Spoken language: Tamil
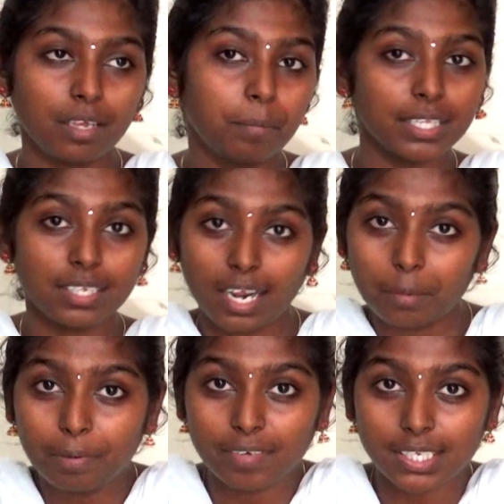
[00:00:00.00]
இப்போ அந்த
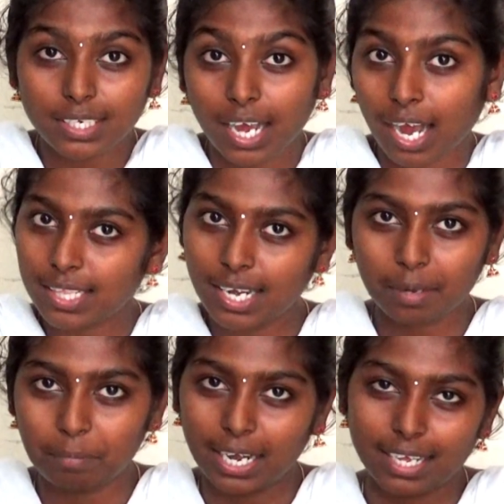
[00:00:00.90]
நட்பு வந்து
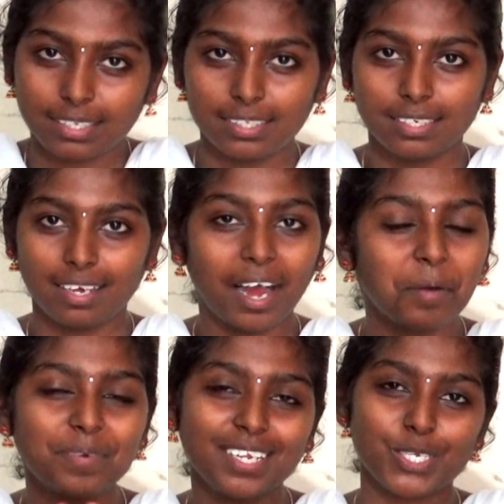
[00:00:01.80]
காதலாக மலருது
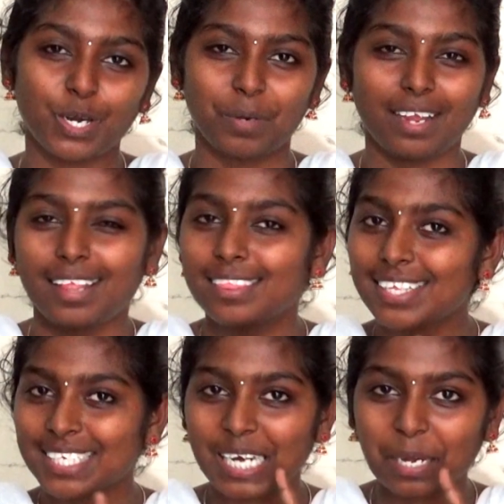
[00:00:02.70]
அப்படின்னு சொல்ல மாட்டேன்
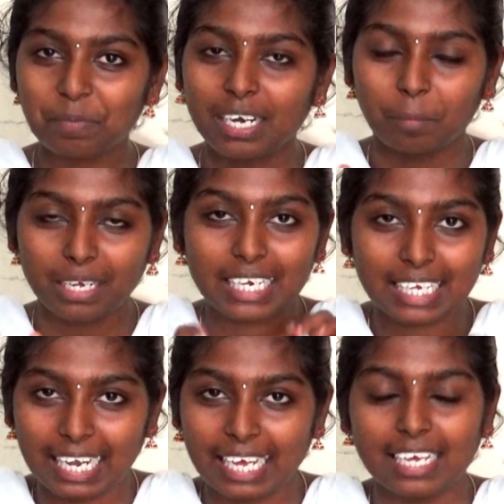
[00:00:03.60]
அந்த ஸ்டேட்மெண்ட் நம்மக்கிட்ட
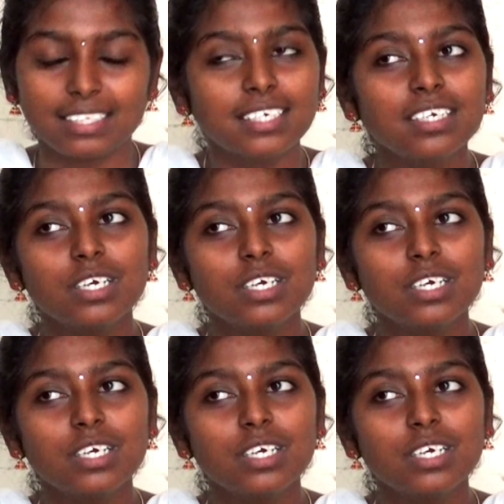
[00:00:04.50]
கிடையாது